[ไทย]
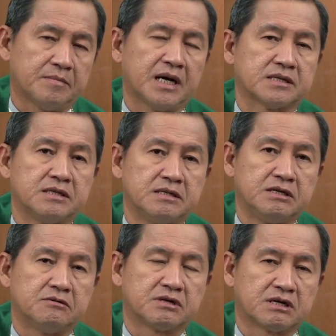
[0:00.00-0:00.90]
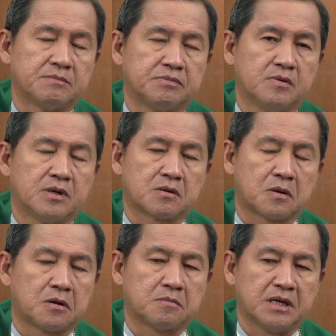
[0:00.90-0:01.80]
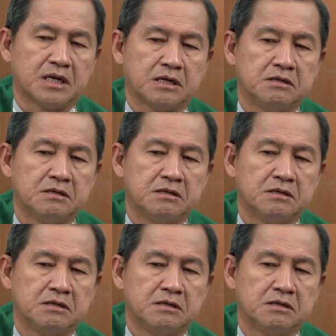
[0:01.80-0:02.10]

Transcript: มากทีเดียวนะครับ เพราะว่าร้องมา